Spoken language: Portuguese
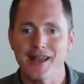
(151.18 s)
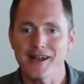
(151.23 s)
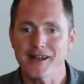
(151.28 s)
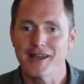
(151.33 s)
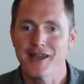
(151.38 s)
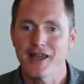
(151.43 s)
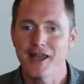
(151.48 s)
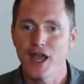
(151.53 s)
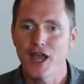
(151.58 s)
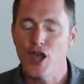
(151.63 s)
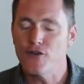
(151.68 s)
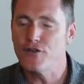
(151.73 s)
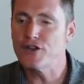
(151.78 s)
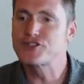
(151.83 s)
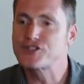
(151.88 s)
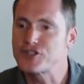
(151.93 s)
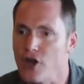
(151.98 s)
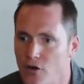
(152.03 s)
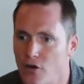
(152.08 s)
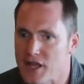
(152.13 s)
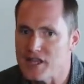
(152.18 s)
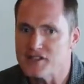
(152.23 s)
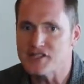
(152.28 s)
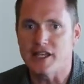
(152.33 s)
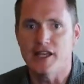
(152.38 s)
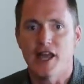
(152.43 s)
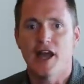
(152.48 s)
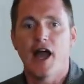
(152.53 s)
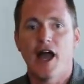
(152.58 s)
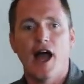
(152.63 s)
Certo? Se é
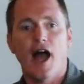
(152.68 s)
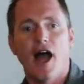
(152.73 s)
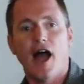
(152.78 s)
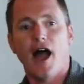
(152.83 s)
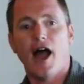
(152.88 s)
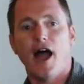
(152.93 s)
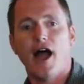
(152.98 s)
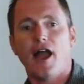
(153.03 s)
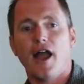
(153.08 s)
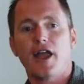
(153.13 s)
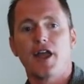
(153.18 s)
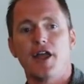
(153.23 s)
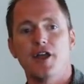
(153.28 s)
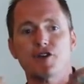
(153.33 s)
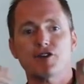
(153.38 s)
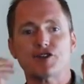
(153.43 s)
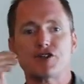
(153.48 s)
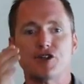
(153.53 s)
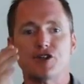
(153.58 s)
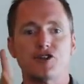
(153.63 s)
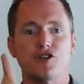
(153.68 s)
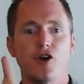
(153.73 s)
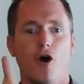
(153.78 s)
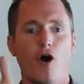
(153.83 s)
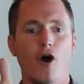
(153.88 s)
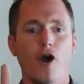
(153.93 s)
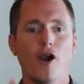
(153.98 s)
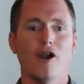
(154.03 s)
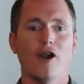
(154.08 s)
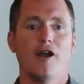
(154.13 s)
tão fácil, aqui está a
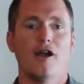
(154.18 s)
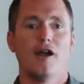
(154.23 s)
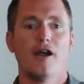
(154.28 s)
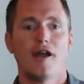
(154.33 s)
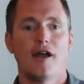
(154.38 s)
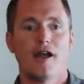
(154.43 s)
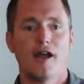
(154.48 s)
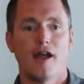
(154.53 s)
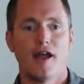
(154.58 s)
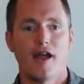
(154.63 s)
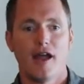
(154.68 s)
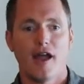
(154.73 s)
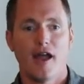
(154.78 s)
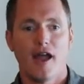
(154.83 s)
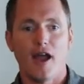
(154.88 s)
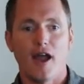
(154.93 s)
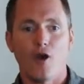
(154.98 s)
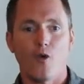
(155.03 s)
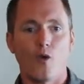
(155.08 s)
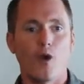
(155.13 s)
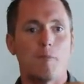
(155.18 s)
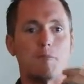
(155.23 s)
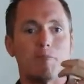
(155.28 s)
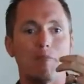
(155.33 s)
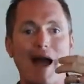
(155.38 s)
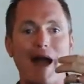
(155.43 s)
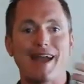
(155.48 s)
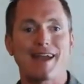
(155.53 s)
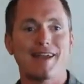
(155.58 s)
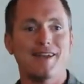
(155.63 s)
porta.
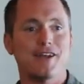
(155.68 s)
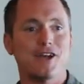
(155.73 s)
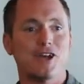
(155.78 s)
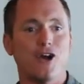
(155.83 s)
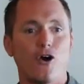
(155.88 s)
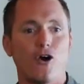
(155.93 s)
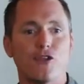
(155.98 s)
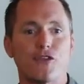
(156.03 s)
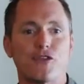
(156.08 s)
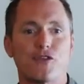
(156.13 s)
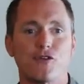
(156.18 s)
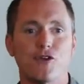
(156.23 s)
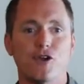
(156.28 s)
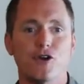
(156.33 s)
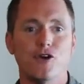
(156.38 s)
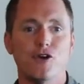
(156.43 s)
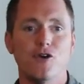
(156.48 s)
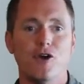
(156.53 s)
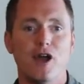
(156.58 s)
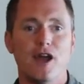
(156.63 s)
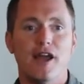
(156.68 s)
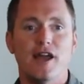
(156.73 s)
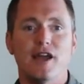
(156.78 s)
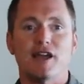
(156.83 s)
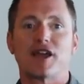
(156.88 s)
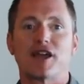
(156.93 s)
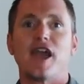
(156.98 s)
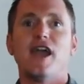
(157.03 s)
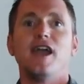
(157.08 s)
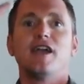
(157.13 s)
Somos chamados para
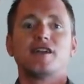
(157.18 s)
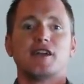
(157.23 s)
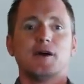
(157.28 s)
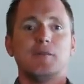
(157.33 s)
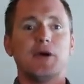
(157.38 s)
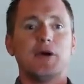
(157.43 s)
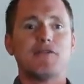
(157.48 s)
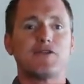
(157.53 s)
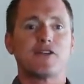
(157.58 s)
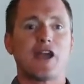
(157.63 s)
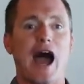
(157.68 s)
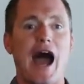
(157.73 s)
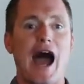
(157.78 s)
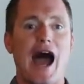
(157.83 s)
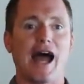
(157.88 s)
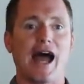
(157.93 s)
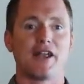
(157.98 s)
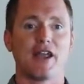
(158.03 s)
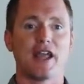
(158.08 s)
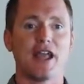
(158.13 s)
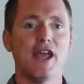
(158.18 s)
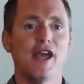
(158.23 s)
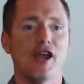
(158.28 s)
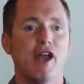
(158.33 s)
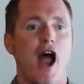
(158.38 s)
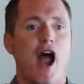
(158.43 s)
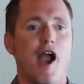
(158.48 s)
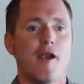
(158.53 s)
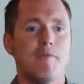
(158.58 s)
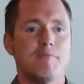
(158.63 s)
atravessá-la. O reino de Deus
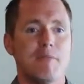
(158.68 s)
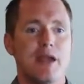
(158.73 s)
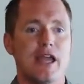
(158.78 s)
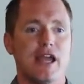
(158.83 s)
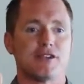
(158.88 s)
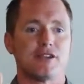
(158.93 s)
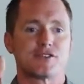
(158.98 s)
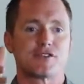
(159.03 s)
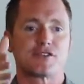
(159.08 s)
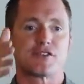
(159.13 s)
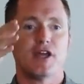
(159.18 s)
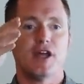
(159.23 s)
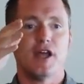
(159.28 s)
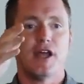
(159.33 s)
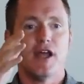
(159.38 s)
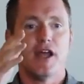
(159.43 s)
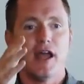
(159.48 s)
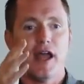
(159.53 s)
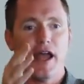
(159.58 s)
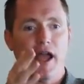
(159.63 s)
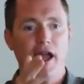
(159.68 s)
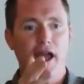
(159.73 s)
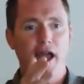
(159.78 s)
em nosso meio.